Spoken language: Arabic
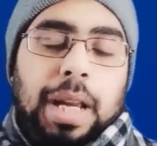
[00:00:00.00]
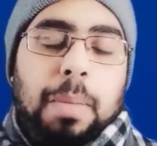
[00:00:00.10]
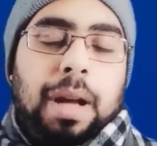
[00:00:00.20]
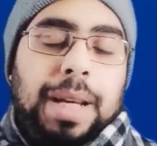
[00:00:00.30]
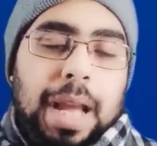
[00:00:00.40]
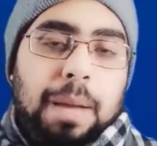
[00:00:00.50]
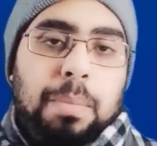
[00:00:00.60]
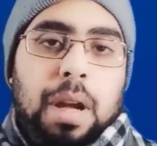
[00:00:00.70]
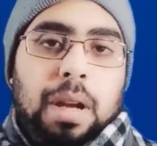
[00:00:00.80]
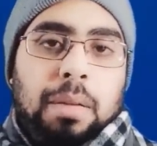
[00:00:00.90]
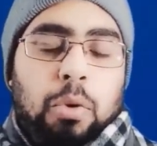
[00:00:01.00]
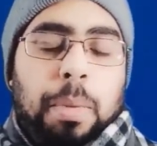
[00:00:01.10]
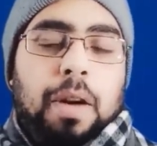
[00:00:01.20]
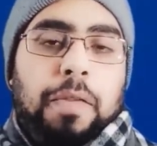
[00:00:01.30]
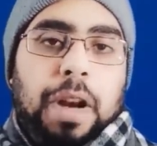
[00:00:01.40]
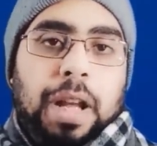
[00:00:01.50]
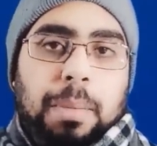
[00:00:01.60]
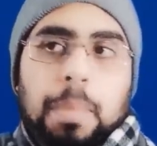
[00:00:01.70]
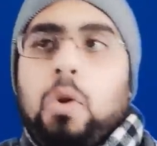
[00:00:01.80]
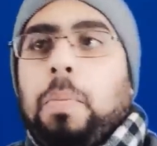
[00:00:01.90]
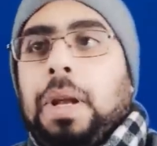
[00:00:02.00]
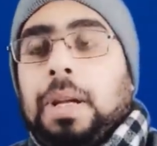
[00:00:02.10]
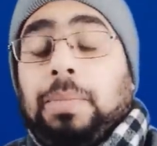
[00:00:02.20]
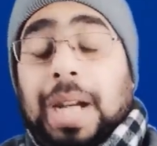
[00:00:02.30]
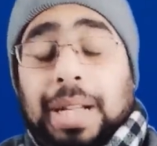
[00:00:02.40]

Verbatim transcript: هيغيب عن كام مباراة في الأيام المقبلة